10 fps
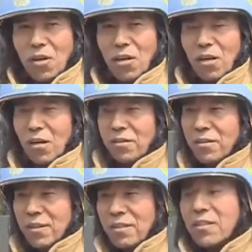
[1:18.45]

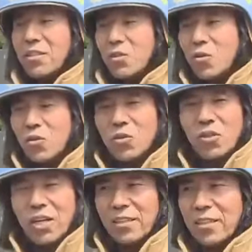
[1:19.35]
어, 타사 지원을
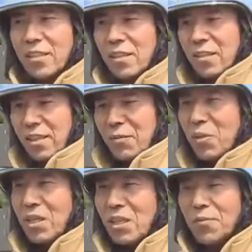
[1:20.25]
요청하여
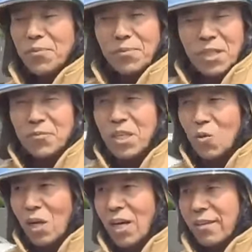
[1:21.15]
인명
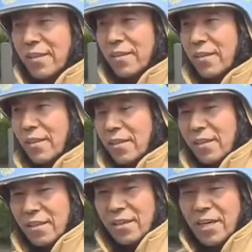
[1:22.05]
검색과 함께
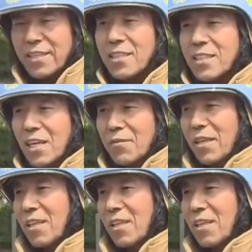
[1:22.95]
화재 어, 진압에